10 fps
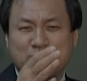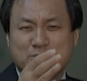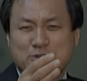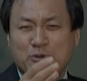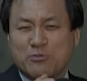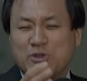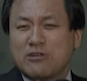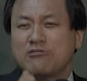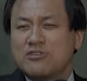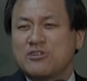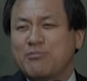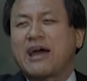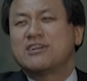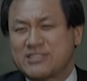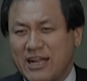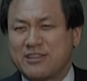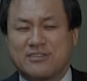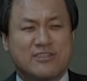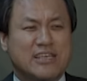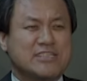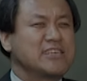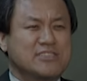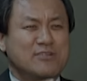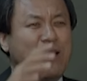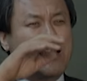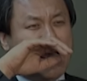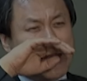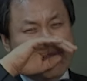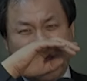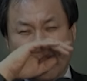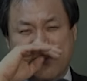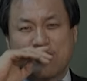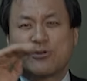좀 일꾼들은 말을 잘 듣는데 자식들 말 하나도 안 들어.